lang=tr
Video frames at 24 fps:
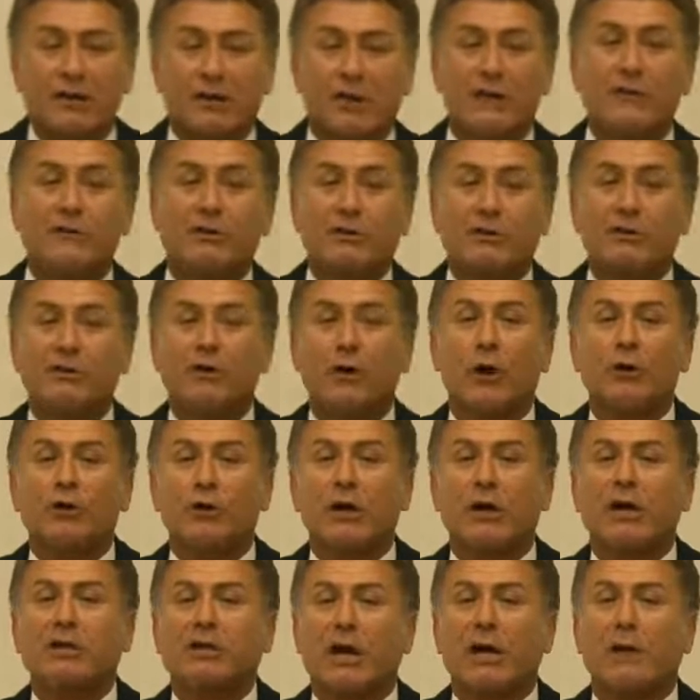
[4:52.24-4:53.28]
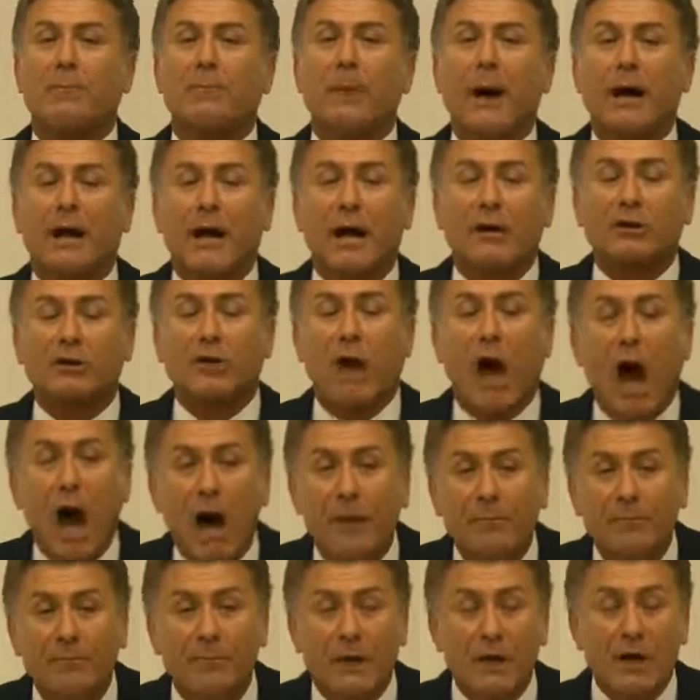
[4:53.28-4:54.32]
çiftçinin ödeyeceği para
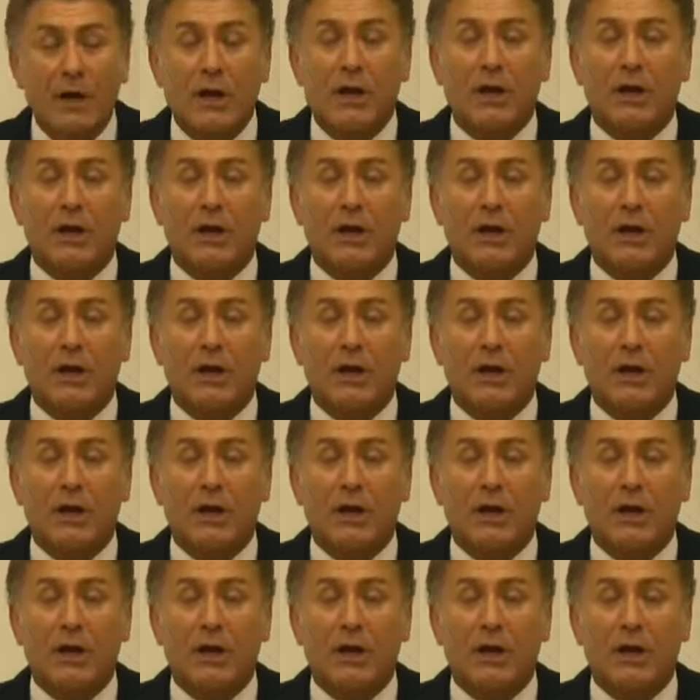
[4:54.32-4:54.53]
tam